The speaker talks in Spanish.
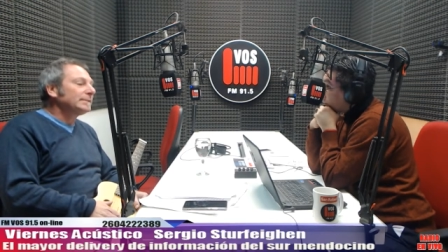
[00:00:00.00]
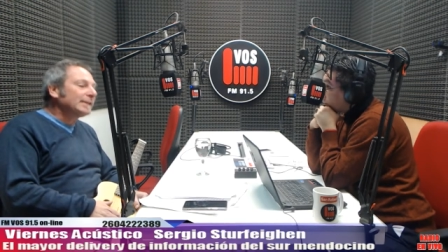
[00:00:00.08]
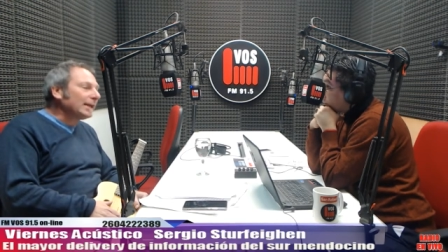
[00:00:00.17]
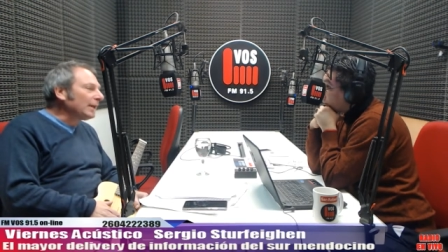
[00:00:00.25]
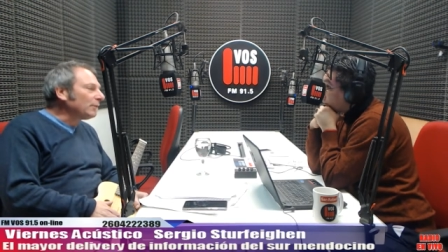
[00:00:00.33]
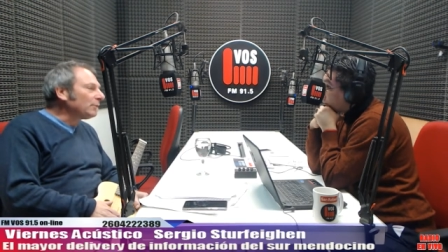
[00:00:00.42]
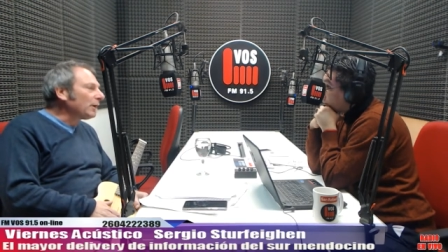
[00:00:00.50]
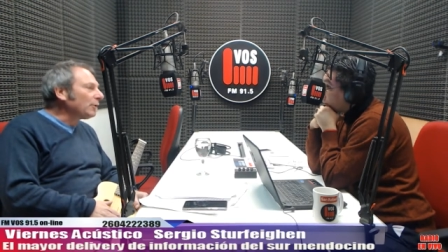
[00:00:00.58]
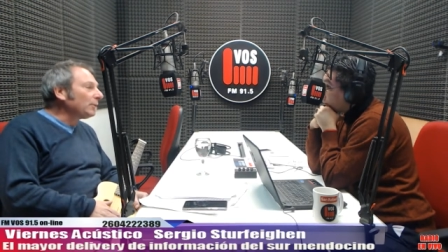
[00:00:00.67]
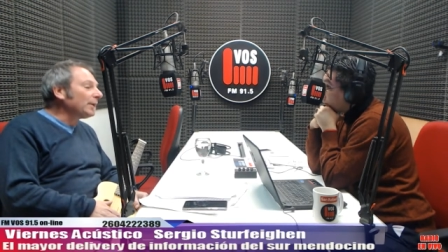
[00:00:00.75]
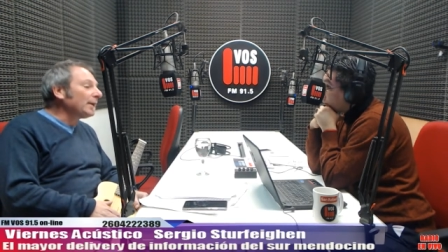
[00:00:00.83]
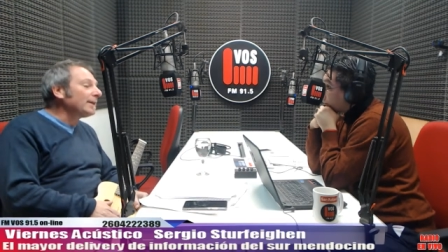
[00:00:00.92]
ya hay algunas
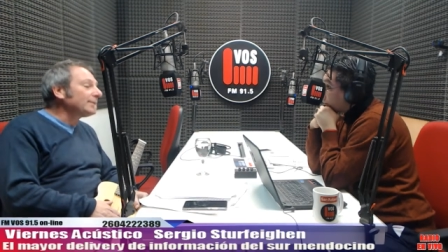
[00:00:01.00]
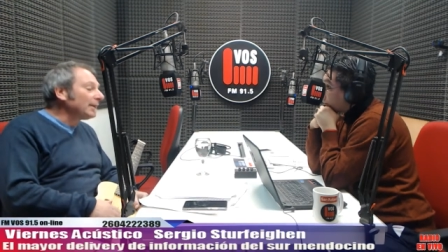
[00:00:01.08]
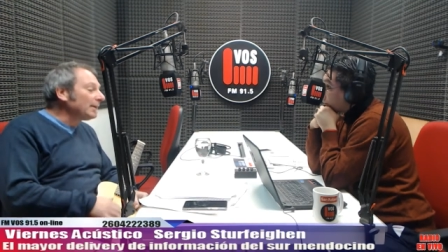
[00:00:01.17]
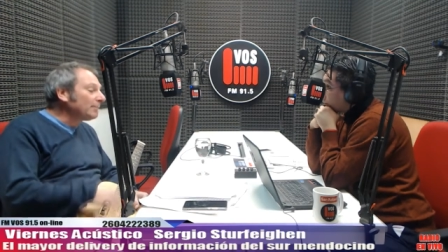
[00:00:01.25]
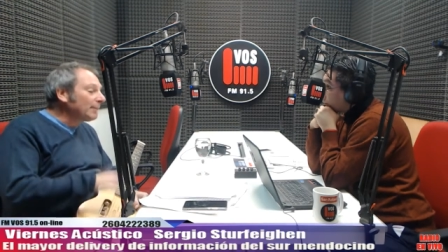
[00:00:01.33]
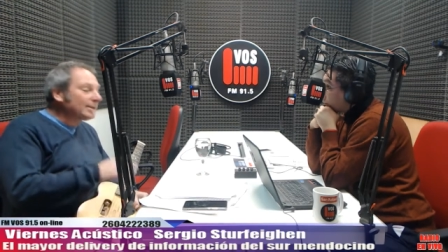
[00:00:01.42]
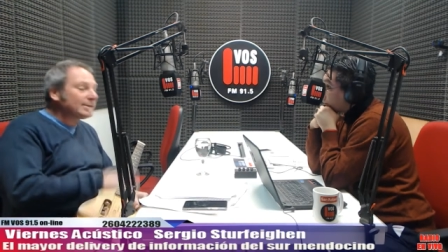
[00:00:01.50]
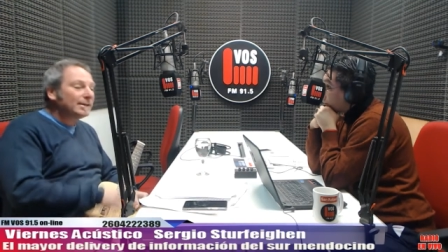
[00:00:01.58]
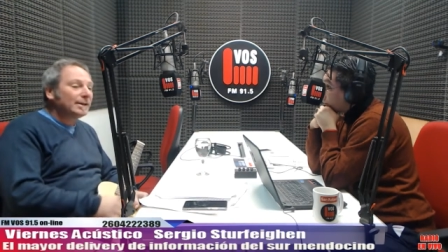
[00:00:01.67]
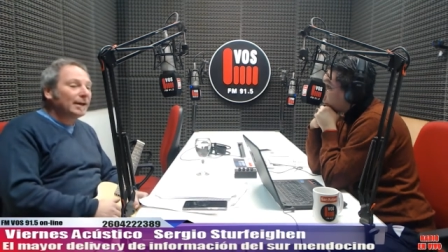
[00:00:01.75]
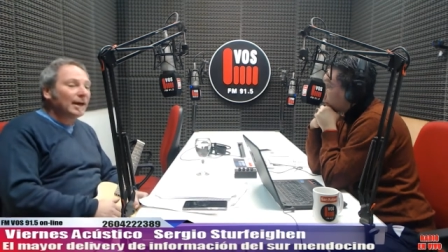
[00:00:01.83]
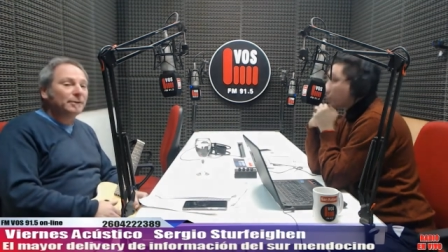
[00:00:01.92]
novedades. Es más,
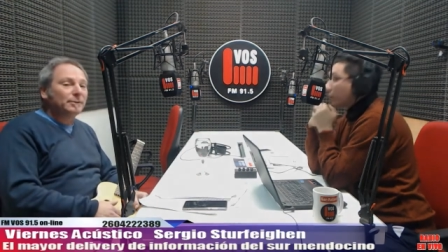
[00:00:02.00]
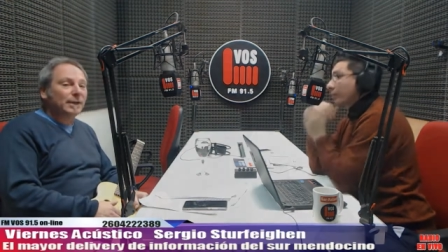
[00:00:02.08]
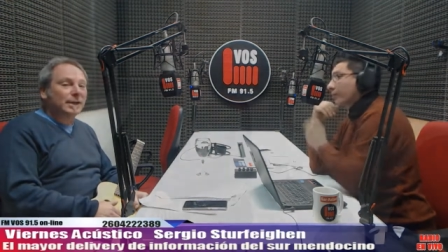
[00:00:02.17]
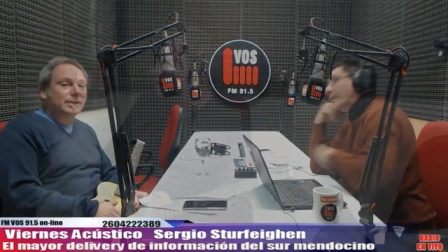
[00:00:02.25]
hay una